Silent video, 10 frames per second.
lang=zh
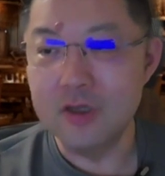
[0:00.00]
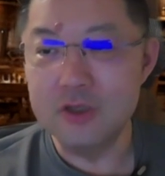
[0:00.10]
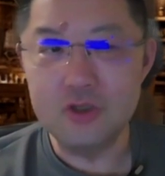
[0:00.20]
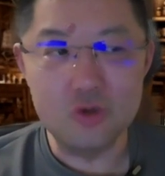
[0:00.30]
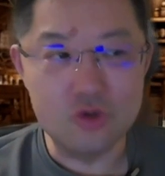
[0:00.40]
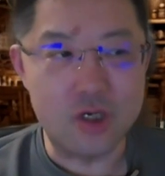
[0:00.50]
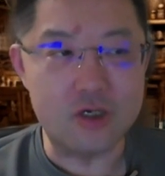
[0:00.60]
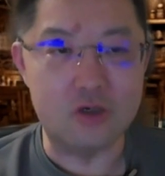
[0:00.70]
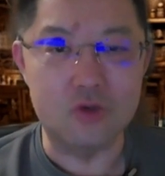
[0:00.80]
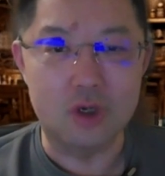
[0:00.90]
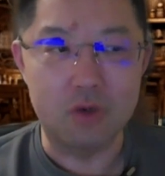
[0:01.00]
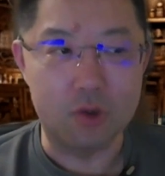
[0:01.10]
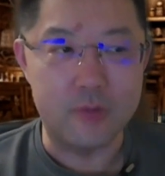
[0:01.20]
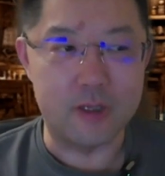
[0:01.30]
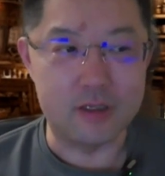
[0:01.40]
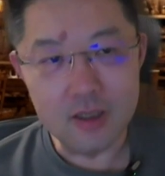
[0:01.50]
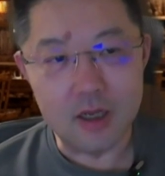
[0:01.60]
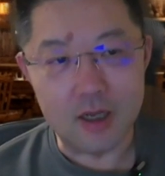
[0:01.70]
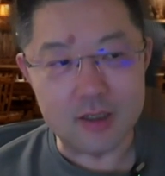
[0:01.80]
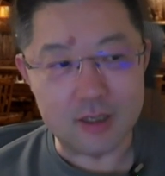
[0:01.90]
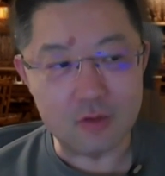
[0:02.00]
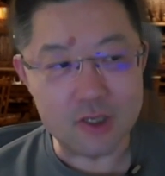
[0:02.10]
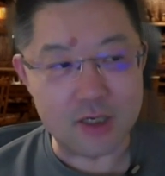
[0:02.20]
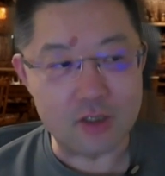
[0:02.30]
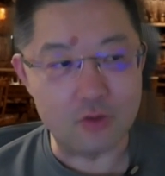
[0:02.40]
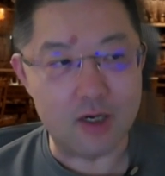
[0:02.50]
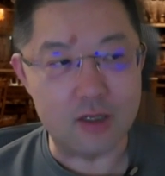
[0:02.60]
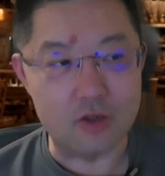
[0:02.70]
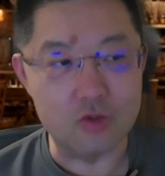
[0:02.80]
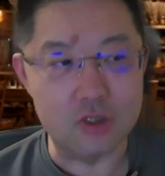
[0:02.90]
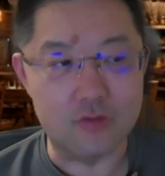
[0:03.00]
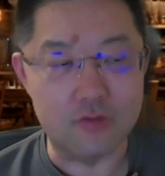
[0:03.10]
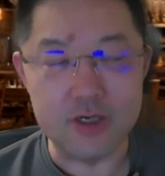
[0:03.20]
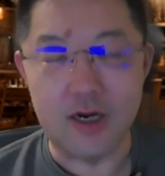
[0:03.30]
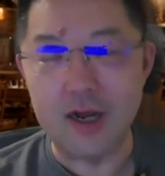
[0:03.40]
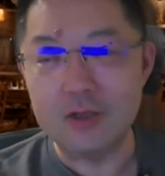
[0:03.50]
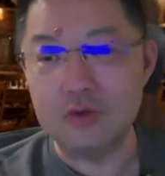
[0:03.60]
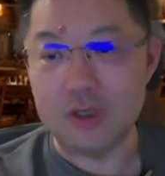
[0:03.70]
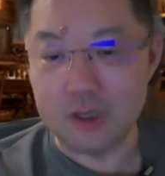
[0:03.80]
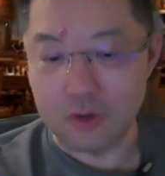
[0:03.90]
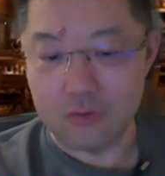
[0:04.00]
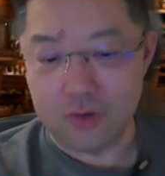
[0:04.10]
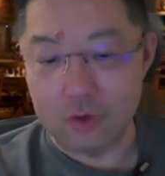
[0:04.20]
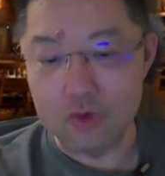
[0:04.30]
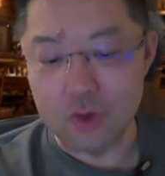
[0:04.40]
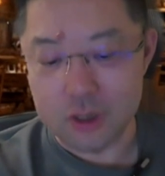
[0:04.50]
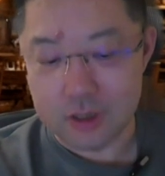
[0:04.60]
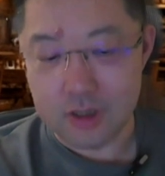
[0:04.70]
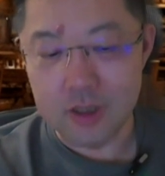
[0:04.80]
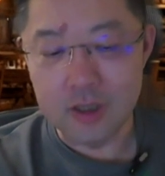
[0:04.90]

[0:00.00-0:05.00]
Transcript: 就算是说我们呃在英国大使馆里头做的非常安全的这种防护措施。